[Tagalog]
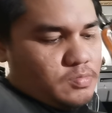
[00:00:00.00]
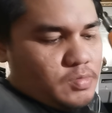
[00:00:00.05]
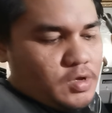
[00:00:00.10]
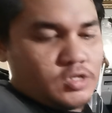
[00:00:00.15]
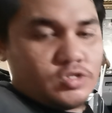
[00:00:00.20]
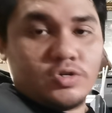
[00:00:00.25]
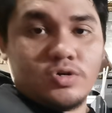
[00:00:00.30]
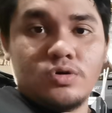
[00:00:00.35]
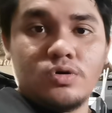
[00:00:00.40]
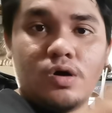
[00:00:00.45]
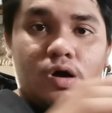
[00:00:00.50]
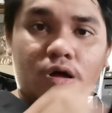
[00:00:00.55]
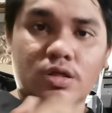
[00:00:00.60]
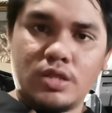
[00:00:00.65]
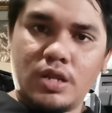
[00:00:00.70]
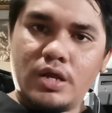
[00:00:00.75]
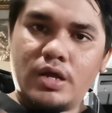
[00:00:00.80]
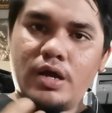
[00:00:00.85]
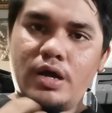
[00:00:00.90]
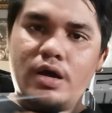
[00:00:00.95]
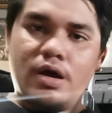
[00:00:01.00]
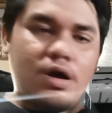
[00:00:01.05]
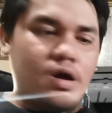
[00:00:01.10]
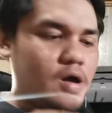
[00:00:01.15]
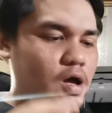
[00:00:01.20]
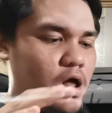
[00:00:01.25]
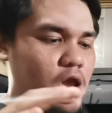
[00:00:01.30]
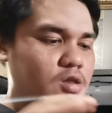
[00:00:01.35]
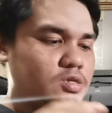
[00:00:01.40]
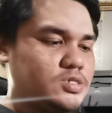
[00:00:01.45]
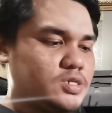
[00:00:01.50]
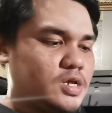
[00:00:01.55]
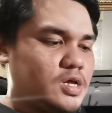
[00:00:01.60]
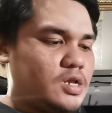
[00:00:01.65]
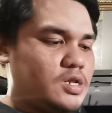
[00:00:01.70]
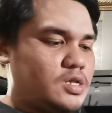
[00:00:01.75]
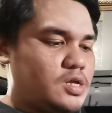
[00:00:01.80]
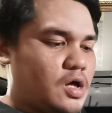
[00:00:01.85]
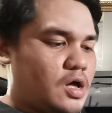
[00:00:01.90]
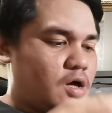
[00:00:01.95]
medyo uh, talagang halos
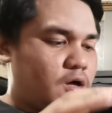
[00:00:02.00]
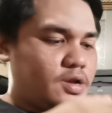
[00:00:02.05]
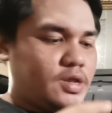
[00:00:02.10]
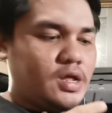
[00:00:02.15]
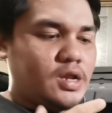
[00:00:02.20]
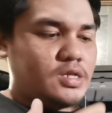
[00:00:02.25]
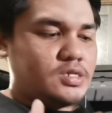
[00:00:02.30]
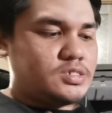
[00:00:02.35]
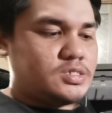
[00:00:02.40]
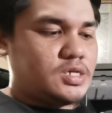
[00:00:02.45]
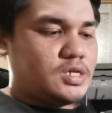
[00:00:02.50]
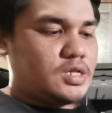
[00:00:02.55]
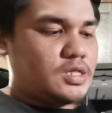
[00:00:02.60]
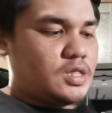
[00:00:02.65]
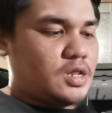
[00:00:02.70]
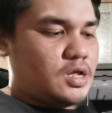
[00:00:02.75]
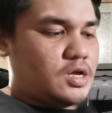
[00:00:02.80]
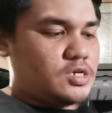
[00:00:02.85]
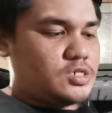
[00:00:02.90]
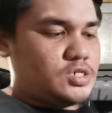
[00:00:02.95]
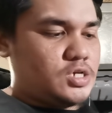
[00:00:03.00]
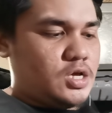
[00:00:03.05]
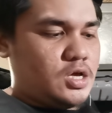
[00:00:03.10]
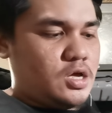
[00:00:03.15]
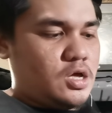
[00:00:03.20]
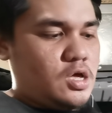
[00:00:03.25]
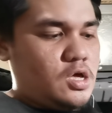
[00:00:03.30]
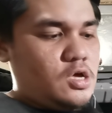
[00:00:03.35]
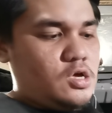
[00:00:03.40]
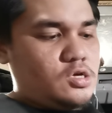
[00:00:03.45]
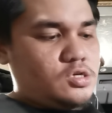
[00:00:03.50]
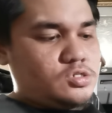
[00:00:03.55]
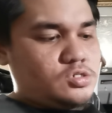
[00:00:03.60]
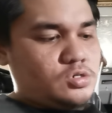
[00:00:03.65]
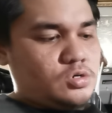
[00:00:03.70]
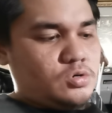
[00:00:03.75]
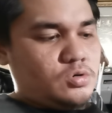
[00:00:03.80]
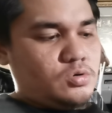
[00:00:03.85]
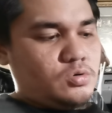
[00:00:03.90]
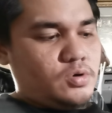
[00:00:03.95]
reali, uh, realistic na talaga siya eh.
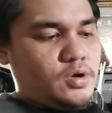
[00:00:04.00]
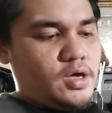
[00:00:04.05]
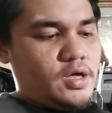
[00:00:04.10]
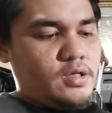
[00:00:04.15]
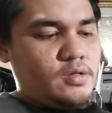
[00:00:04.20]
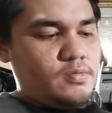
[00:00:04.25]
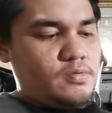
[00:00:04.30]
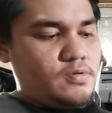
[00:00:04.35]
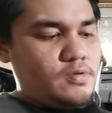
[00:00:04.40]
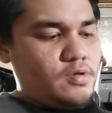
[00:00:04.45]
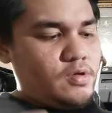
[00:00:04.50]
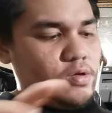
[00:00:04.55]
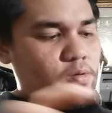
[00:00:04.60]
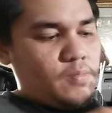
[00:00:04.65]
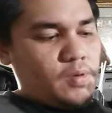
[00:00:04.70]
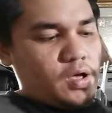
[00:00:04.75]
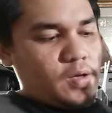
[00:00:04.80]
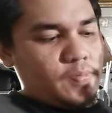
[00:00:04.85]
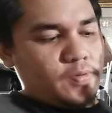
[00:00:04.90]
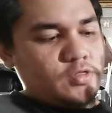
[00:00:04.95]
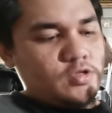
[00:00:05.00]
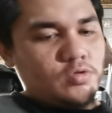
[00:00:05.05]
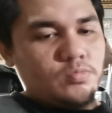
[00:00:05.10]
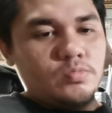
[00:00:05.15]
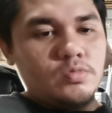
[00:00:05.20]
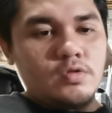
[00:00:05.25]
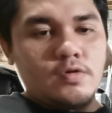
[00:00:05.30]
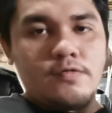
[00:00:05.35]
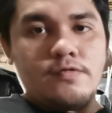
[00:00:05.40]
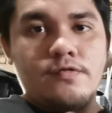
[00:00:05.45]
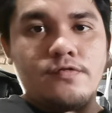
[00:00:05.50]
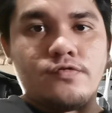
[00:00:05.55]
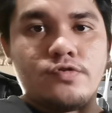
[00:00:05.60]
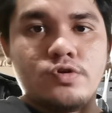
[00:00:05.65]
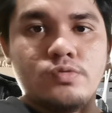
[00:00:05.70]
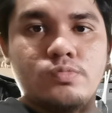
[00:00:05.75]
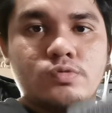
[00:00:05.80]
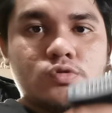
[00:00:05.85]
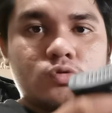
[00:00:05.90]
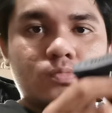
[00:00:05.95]
So, ayan. Pagkapindot mo itong
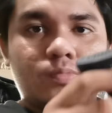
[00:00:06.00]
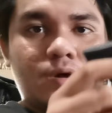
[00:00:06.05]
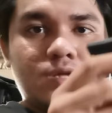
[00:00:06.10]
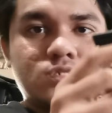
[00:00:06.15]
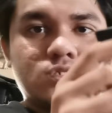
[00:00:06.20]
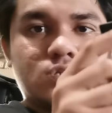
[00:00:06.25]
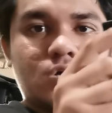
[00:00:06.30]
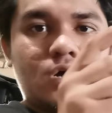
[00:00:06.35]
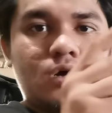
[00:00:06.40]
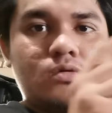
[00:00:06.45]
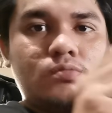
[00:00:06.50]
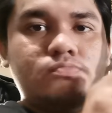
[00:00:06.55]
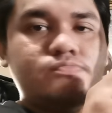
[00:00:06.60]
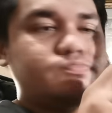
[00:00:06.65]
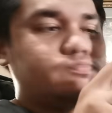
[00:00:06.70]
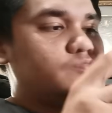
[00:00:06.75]
fold mo itong bat stock,